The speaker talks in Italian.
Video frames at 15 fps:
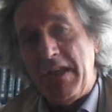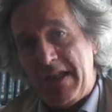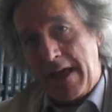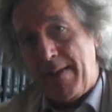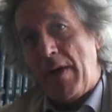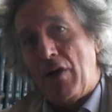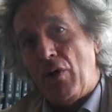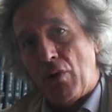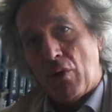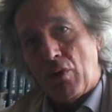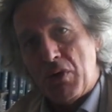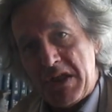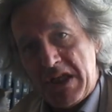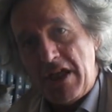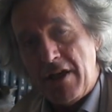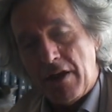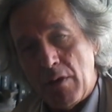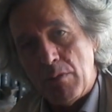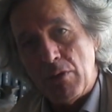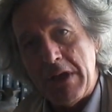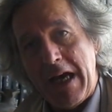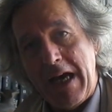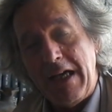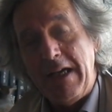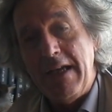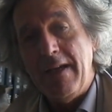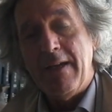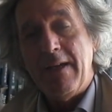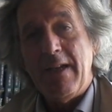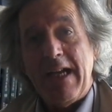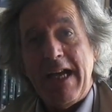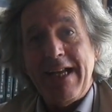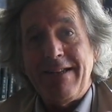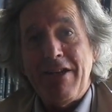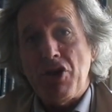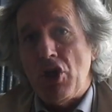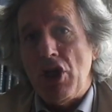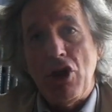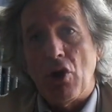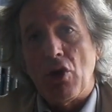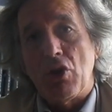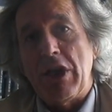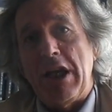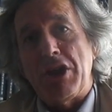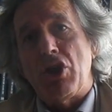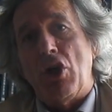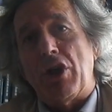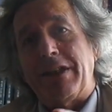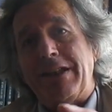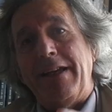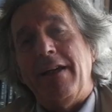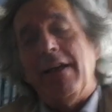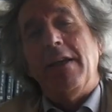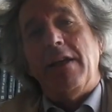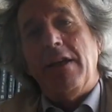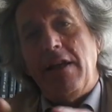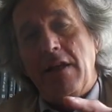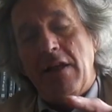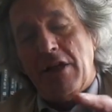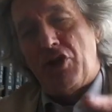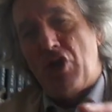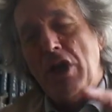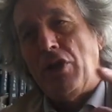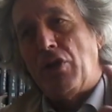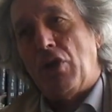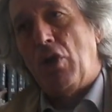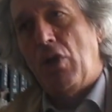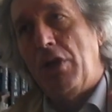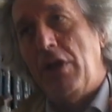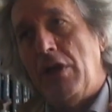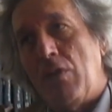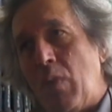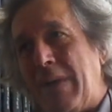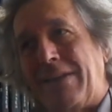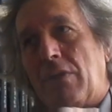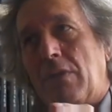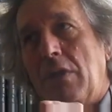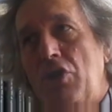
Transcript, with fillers: insieme ai loro consigli comunali e decidono della sorte, in, 100, in, 4,